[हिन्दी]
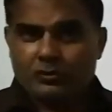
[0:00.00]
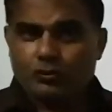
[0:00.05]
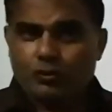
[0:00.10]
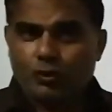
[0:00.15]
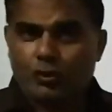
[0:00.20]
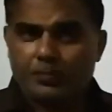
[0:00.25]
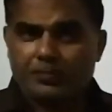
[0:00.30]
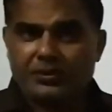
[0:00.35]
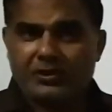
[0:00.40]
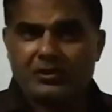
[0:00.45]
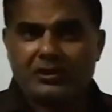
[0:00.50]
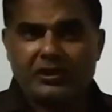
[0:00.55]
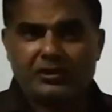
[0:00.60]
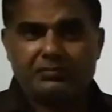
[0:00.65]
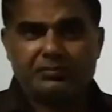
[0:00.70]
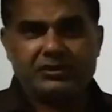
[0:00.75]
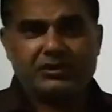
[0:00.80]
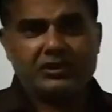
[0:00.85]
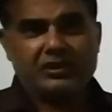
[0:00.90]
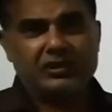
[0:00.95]
तो अपनी रात
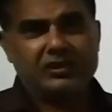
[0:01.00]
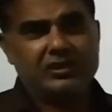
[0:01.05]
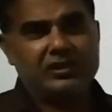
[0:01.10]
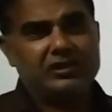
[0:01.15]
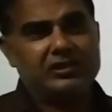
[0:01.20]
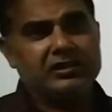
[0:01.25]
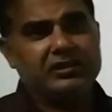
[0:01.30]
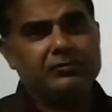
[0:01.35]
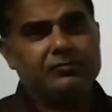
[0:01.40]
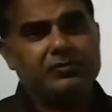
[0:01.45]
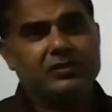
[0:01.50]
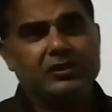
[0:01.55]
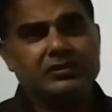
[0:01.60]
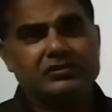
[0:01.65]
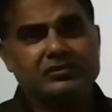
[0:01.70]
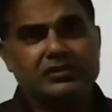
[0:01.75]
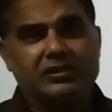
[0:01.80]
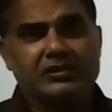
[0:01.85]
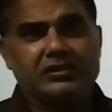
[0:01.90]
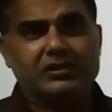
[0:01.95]
बिताने के लिए वहाँ
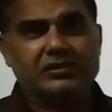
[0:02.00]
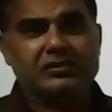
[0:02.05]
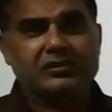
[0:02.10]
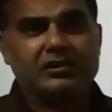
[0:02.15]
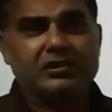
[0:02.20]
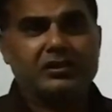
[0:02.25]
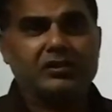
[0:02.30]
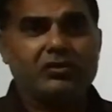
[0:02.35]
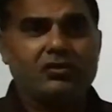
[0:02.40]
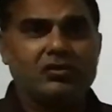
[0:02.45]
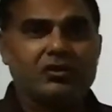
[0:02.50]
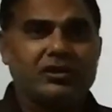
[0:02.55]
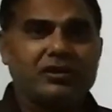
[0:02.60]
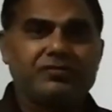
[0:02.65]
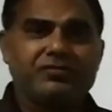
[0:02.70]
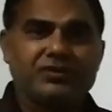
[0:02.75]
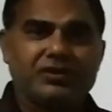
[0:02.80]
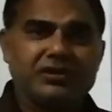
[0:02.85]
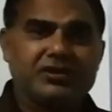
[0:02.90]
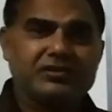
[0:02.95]
चला जाता है और
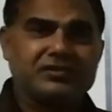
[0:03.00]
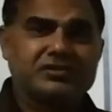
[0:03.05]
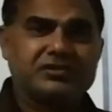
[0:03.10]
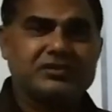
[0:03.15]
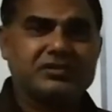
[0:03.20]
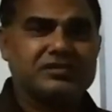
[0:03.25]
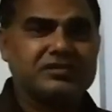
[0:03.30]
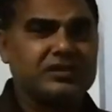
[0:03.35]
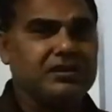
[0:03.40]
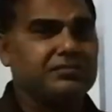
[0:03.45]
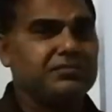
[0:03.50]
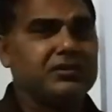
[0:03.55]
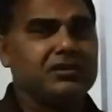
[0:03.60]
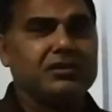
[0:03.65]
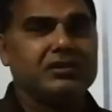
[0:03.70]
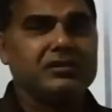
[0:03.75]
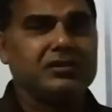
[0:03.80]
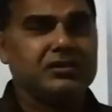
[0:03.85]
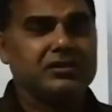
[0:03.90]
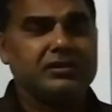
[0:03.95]
एक फन्निस के
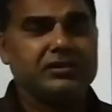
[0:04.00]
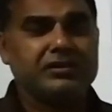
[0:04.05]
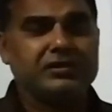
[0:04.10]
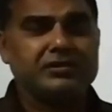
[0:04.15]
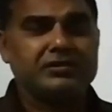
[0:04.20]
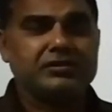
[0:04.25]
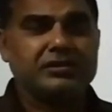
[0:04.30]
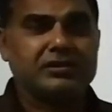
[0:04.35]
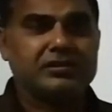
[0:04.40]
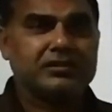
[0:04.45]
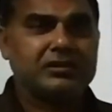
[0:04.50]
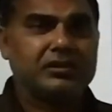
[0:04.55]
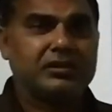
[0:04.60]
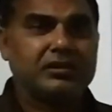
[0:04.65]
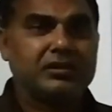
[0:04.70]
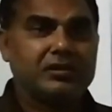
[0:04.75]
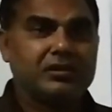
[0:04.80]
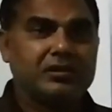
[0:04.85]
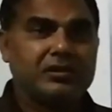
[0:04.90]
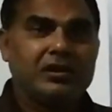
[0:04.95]
सामने ये लेट जाता
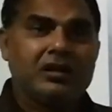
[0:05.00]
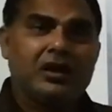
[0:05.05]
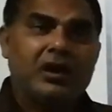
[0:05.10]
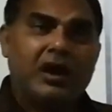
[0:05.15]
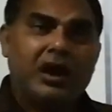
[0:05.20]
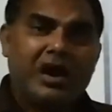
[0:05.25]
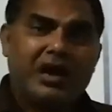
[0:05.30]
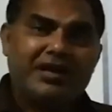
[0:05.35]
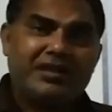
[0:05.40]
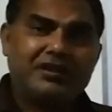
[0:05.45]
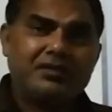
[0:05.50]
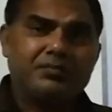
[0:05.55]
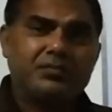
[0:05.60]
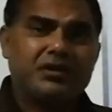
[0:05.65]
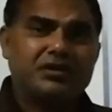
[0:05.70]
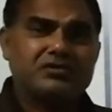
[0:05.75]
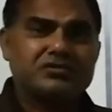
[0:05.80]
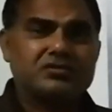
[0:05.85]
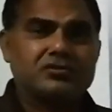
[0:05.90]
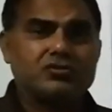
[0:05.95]
है आयरन
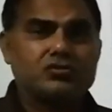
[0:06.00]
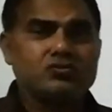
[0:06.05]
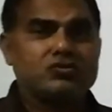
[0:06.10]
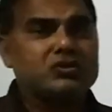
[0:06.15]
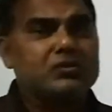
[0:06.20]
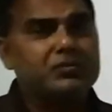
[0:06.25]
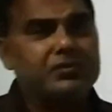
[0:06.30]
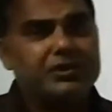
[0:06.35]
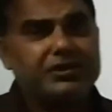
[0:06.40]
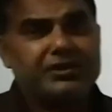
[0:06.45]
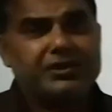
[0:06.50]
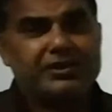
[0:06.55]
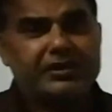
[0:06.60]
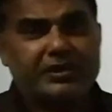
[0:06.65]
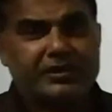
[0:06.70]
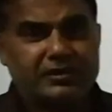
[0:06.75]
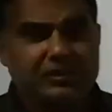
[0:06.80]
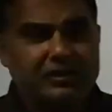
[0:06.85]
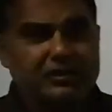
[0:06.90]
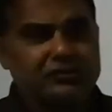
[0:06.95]
मास्टर उसकी बेटी
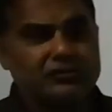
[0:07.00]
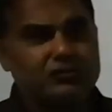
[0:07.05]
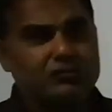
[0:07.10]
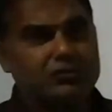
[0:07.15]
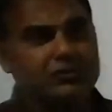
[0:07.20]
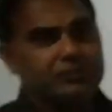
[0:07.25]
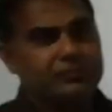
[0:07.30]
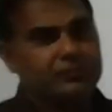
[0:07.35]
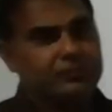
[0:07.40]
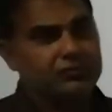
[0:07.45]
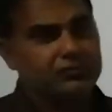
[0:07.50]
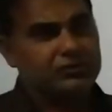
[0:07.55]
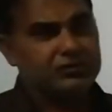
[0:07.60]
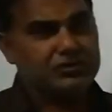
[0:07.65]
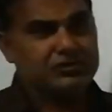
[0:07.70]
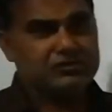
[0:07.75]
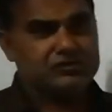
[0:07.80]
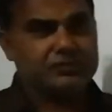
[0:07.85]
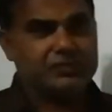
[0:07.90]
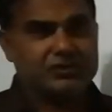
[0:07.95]
एडला जो है वो
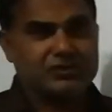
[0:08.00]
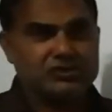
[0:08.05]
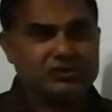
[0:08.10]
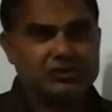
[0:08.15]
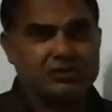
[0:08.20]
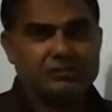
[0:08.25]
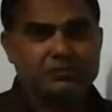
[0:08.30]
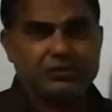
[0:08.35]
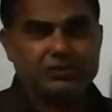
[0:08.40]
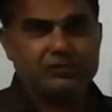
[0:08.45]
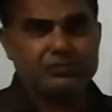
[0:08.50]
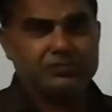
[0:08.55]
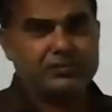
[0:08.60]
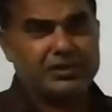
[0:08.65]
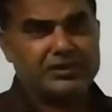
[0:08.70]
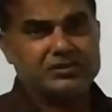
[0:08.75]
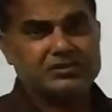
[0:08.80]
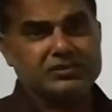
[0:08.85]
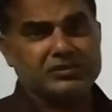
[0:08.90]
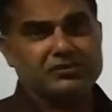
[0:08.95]
इंस्पेक्शन पर
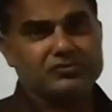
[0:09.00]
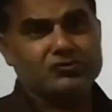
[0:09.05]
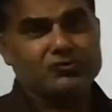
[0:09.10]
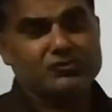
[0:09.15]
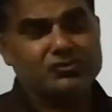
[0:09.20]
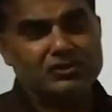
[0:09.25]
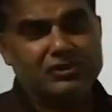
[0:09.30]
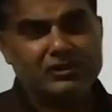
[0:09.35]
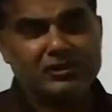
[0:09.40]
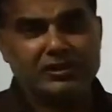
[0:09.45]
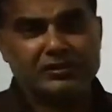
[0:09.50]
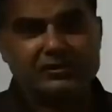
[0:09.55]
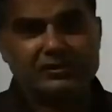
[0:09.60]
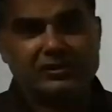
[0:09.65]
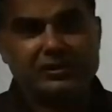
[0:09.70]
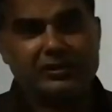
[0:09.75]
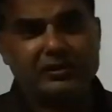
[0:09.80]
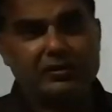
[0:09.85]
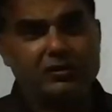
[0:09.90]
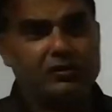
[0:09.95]
बाई चांस उस दिन
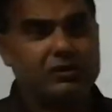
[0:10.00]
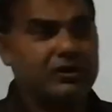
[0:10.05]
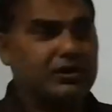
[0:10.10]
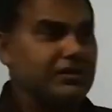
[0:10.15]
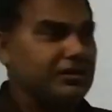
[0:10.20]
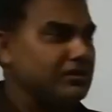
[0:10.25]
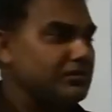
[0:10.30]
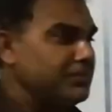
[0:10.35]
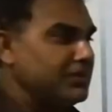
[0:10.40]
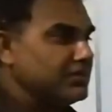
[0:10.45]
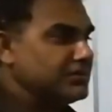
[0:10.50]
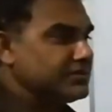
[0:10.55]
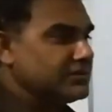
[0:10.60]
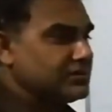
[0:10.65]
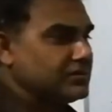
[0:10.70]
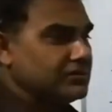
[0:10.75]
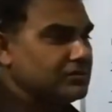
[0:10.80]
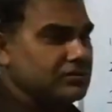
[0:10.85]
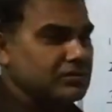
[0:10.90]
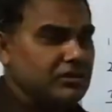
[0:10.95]
आते हैं और आयरन
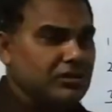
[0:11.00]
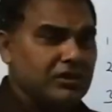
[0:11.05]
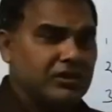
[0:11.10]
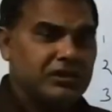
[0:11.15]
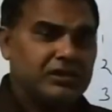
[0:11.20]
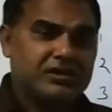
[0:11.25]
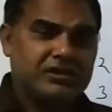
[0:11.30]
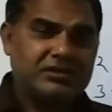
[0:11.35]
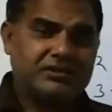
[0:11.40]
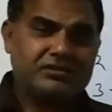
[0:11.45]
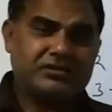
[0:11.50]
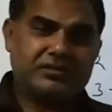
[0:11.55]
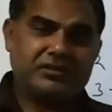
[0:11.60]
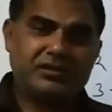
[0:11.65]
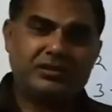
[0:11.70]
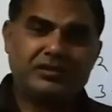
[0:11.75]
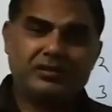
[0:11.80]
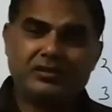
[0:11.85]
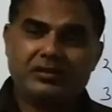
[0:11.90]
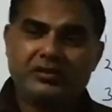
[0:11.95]
मास्टर इसे